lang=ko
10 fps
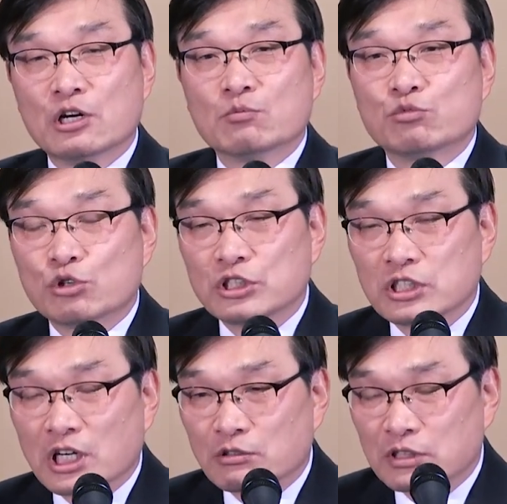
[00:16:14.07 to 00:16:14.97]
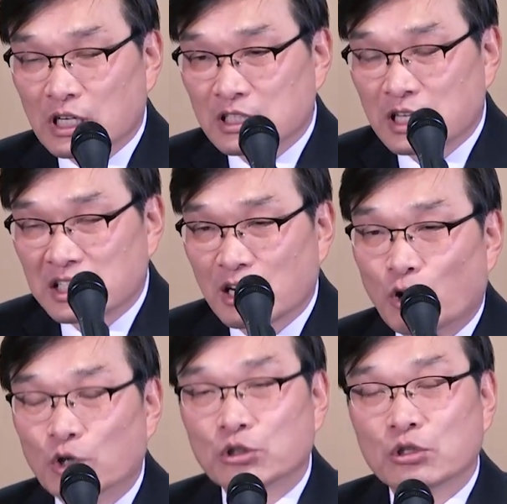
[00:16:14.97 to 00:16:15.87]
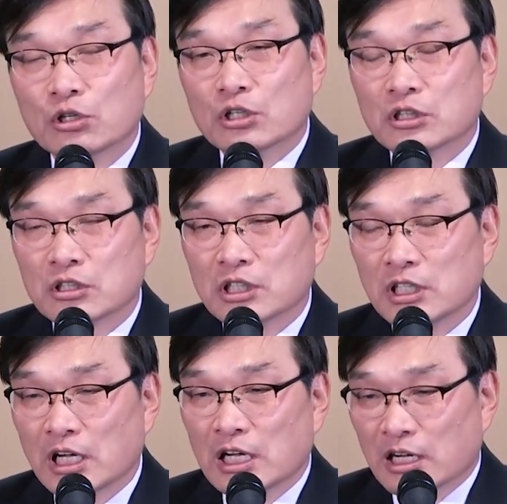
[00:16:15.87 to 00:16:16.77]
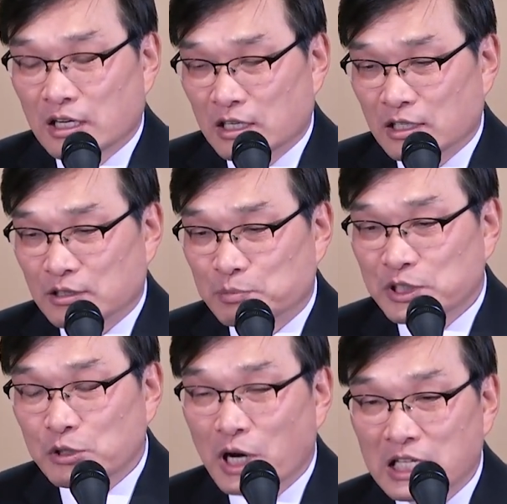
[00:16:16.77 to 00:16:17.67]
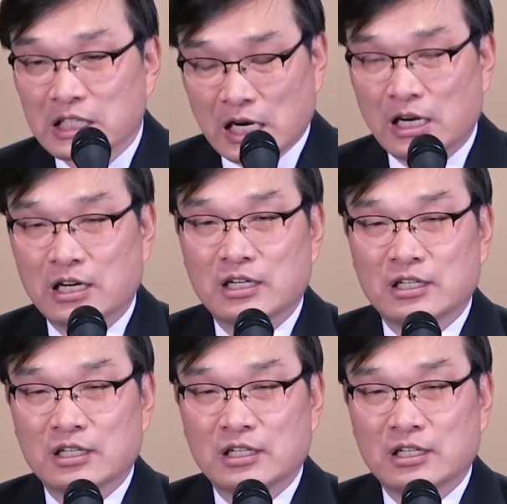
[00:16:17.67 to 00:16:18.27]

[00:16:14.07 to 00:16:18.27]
무엇인가 우리가 그 안에 어떤 것들이 어, 필요한가